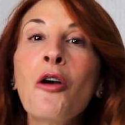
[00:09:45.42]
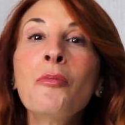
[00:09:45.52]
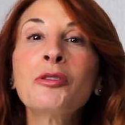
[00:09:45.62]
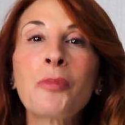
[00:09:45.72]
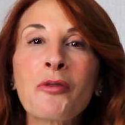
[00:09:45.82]

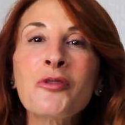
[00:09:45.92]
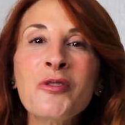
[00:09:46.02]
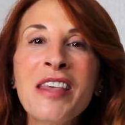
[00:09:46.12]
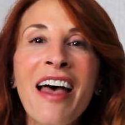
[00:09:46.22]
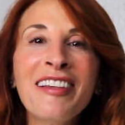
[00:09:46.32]
tengo mis
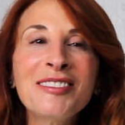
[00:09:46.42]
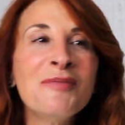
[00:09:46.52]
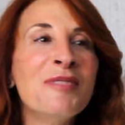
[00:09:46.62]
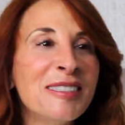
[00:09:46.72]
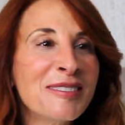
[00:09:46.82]

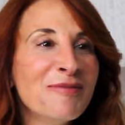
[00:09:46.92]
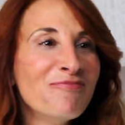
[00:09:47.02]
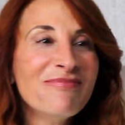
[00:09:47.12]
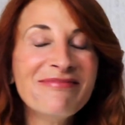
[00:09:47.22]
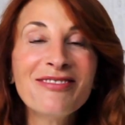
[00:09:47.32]
profundidades y mis
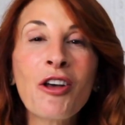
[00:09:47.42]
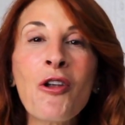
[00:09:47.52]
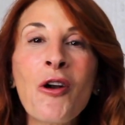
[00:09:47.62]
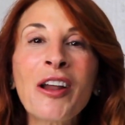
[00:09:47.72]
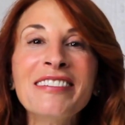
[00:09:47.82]

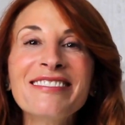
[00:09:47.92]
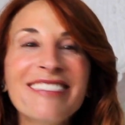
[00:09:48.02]
dolor.